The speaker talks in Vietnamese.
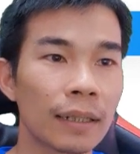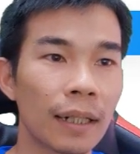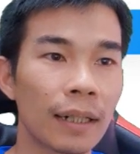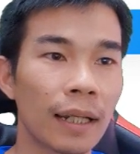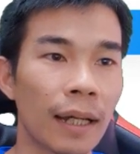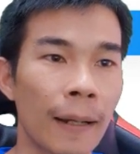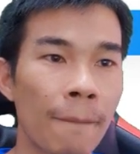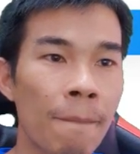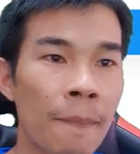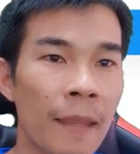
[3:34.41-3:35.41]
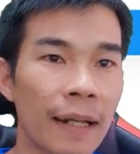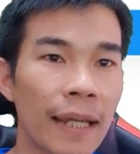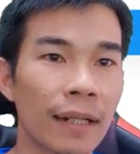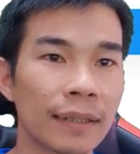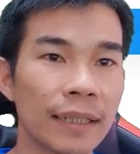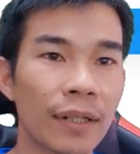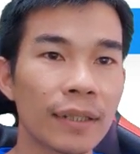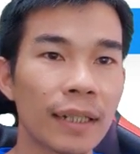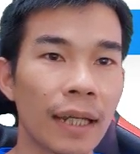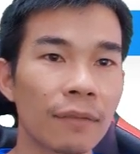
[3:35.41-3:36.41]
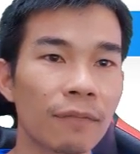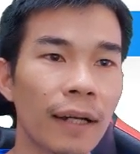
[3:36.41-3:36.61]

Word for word: Nên là ở đây họ chỉ nói thế này.